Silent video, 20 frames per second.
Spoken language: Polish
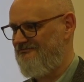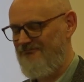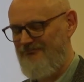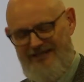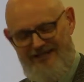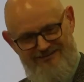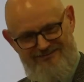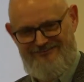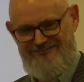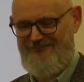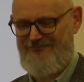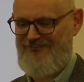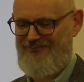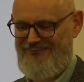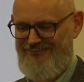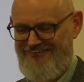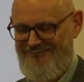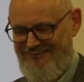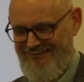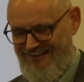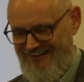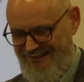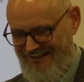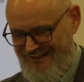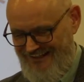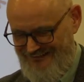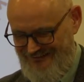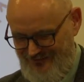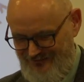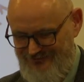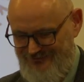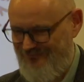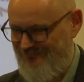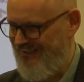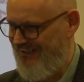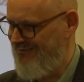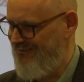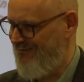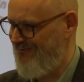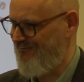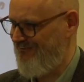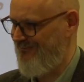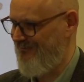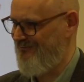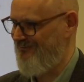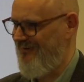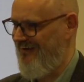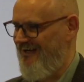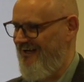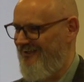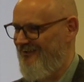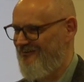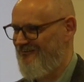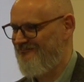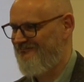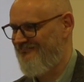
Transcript: Bardzo dobrze. Są studenci, którzy słuchają,